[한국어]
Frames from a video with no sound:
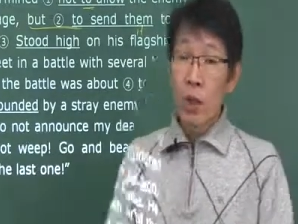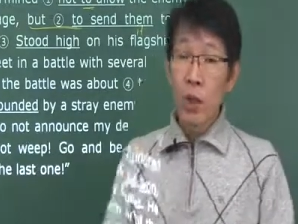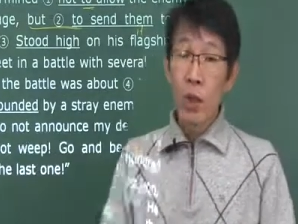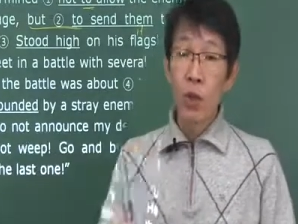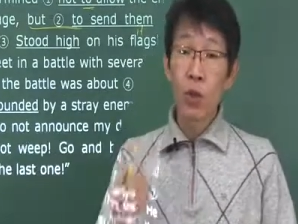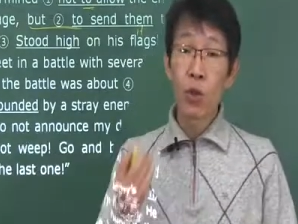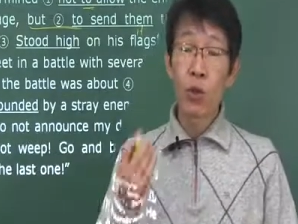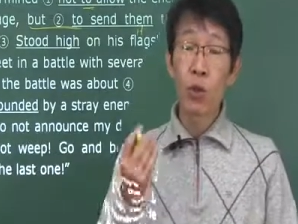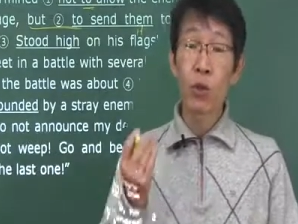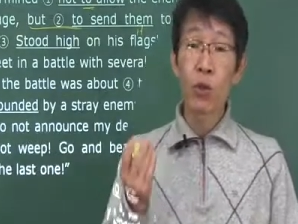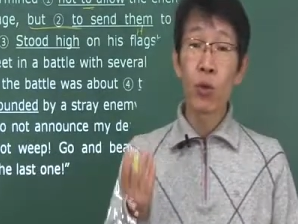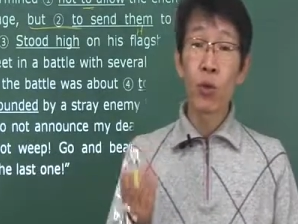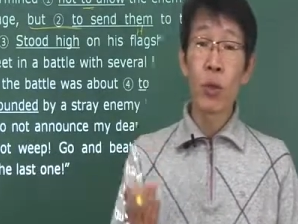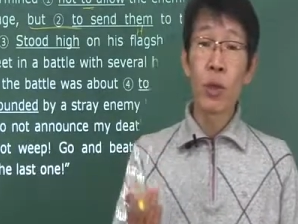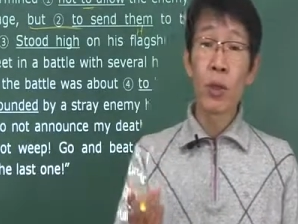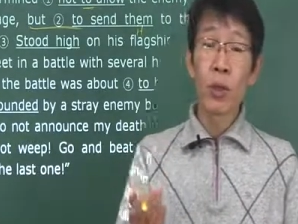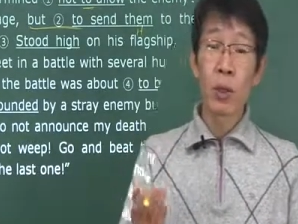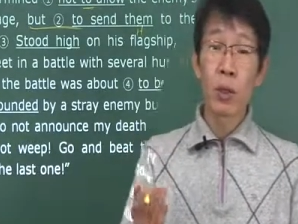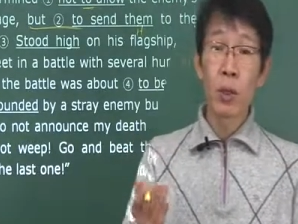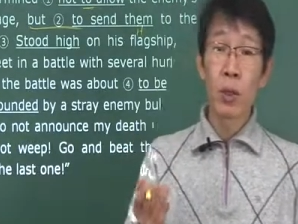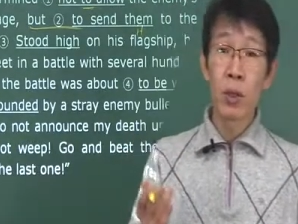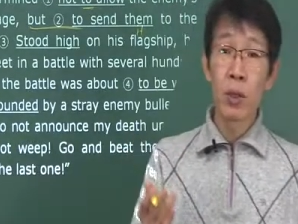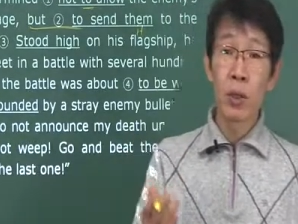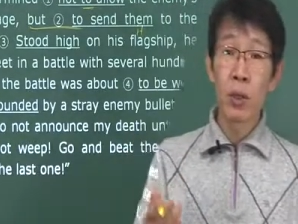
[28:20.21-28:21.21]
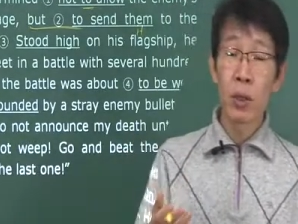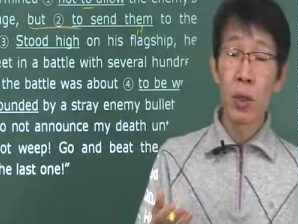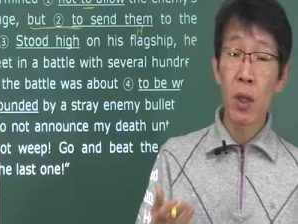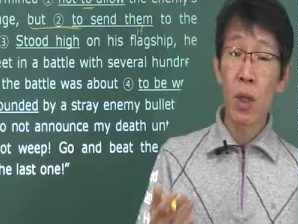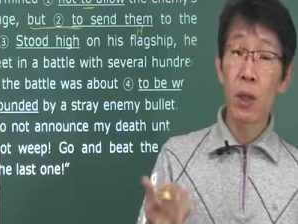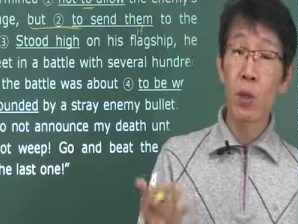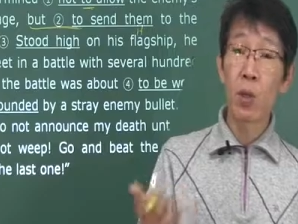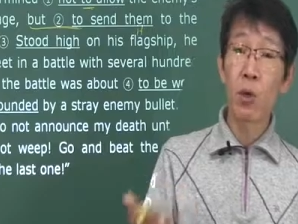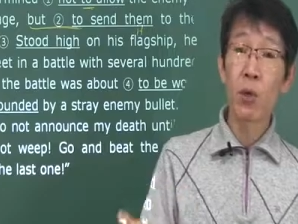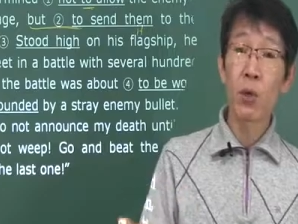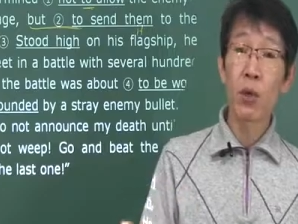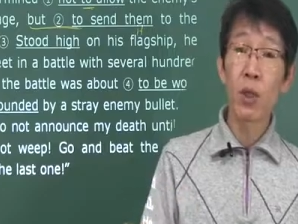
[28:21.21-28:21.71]
이 수투드라는 것은
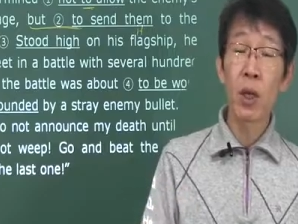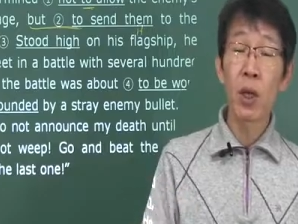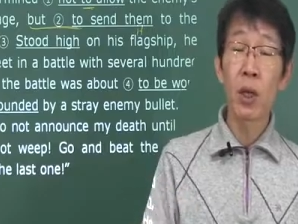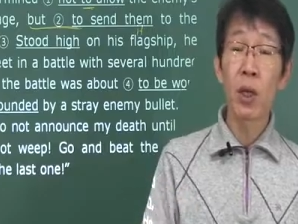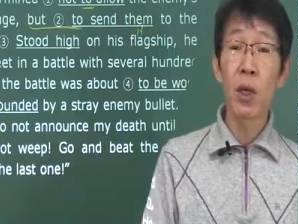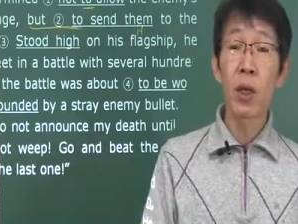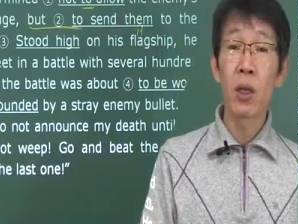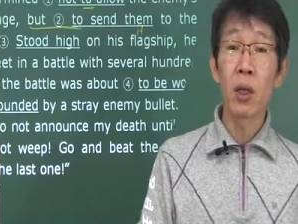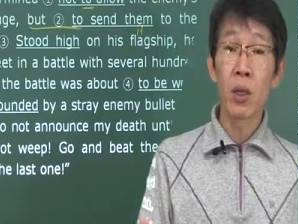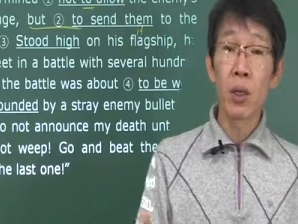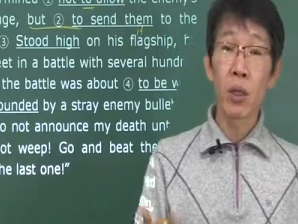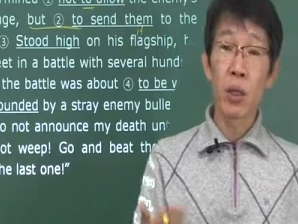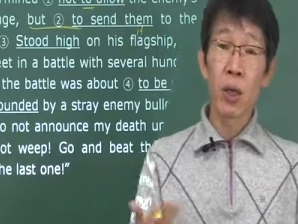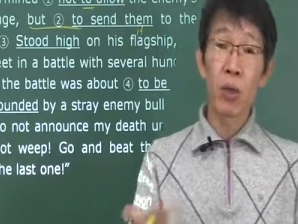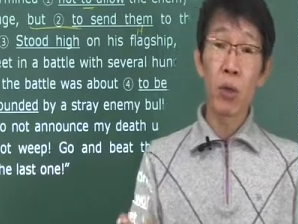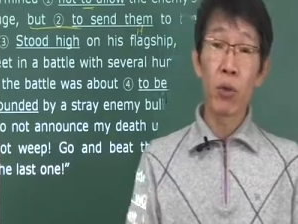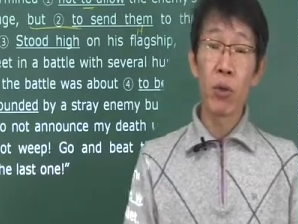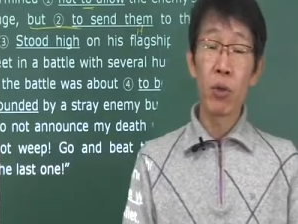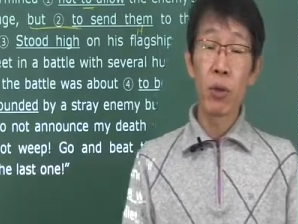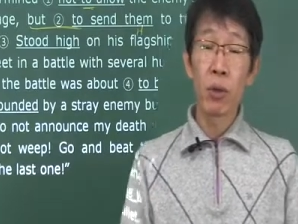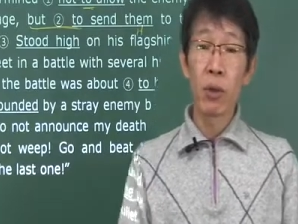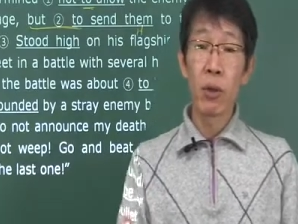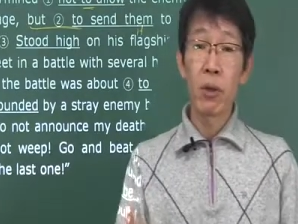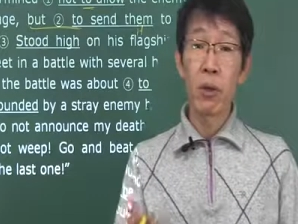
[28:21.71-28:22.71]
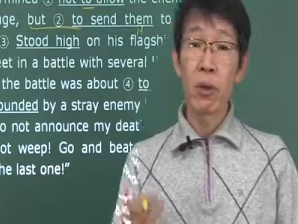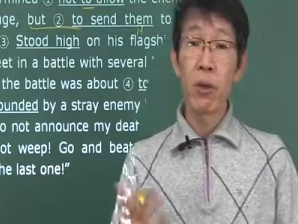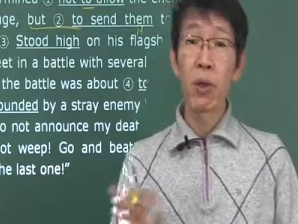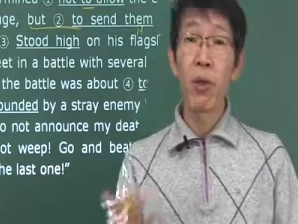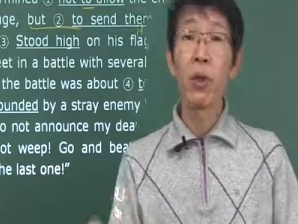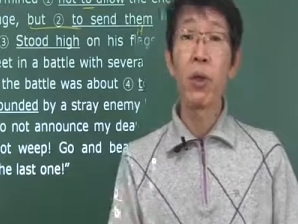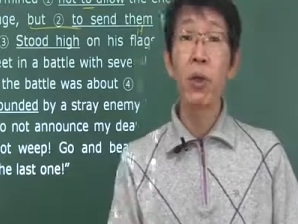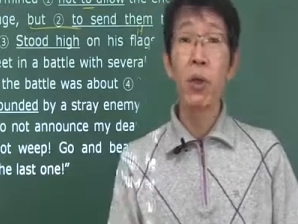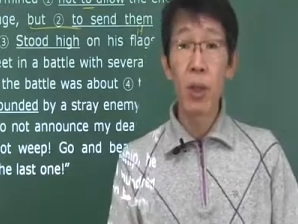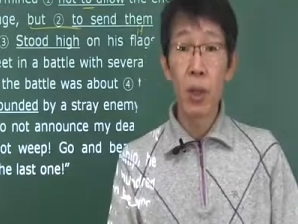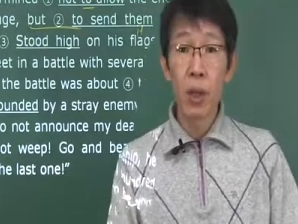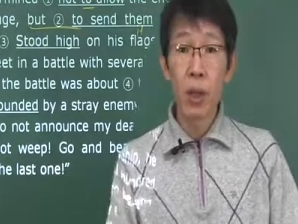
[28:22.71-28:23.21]
타동사가 아니라 자동사예요.
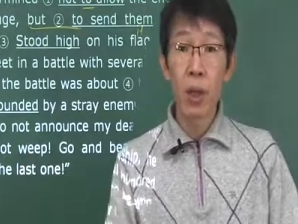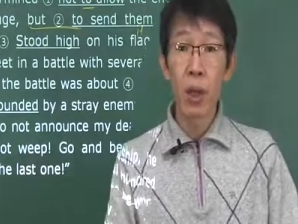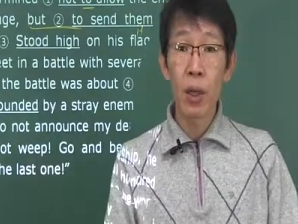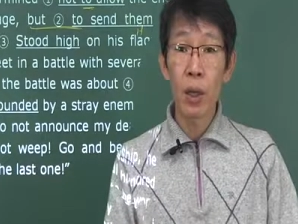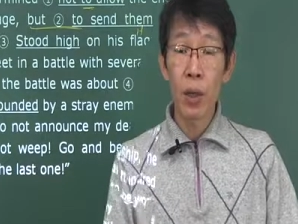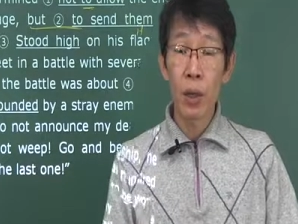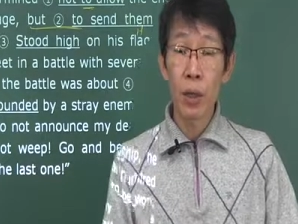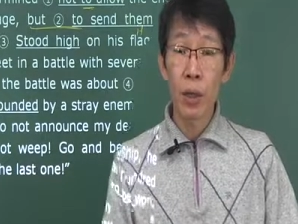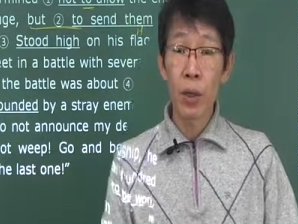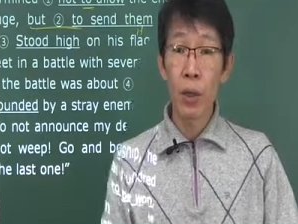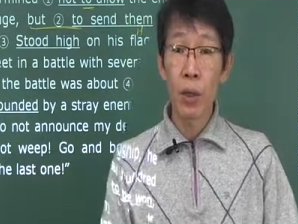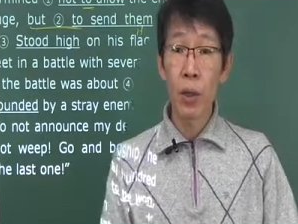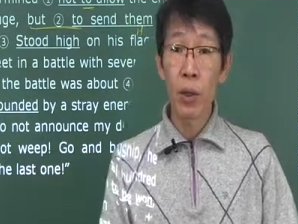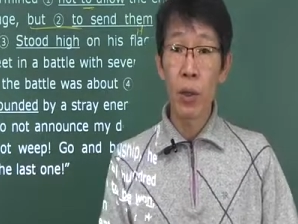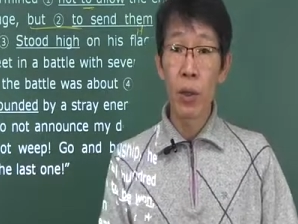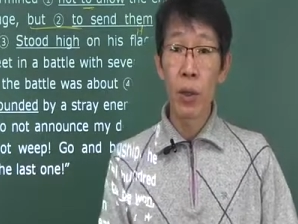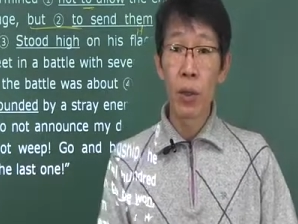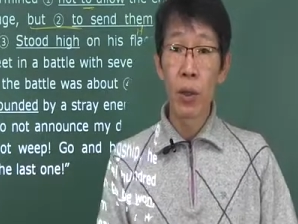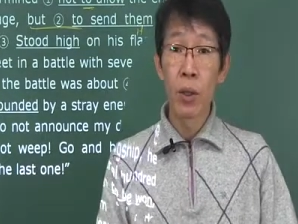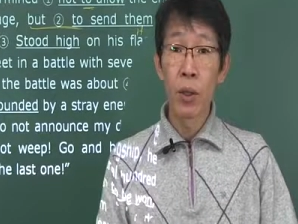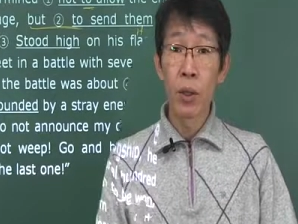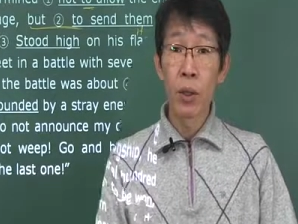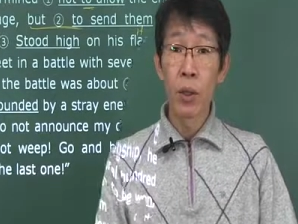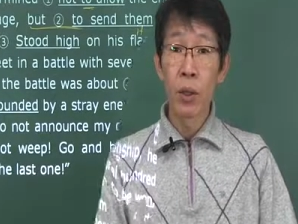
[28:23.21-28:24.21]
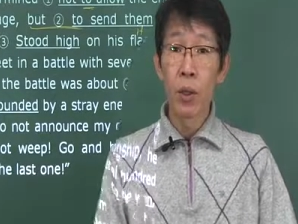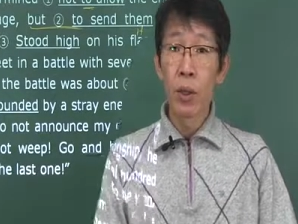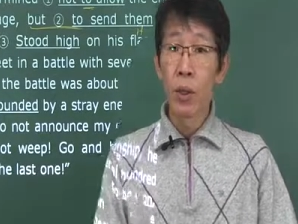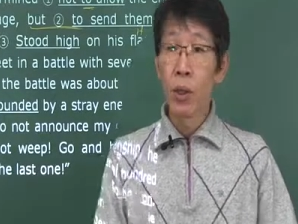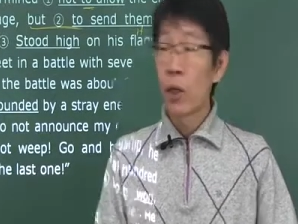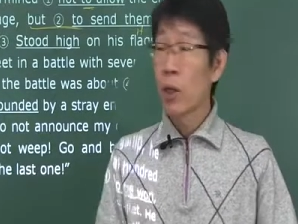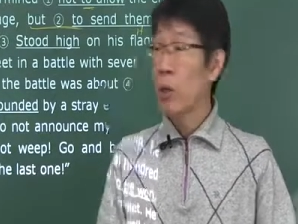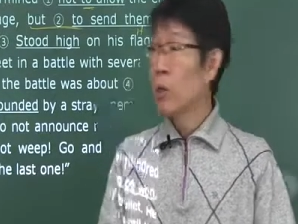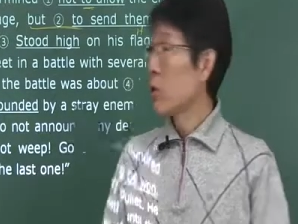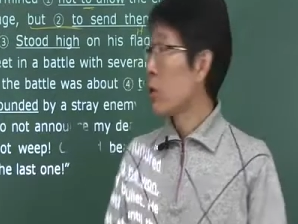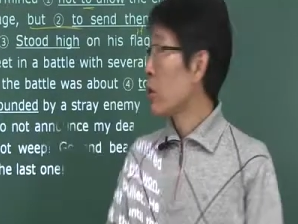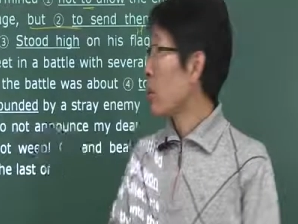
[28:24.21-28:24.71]
서 있다. 이렇게 돼요.
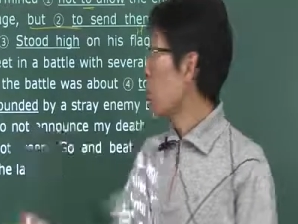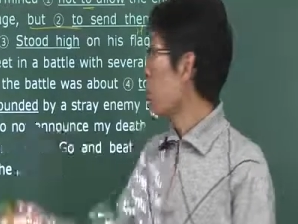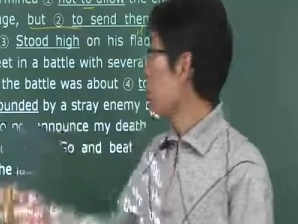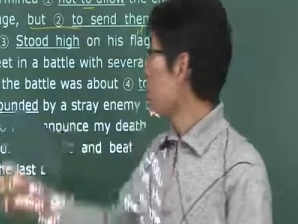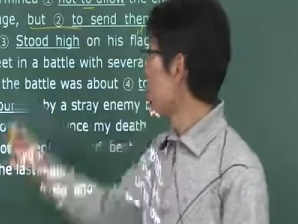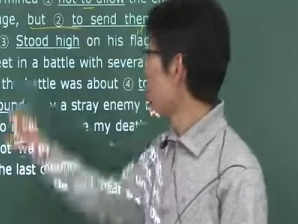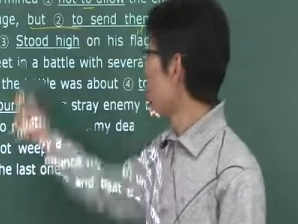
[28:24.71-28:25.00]
그럼 여기서는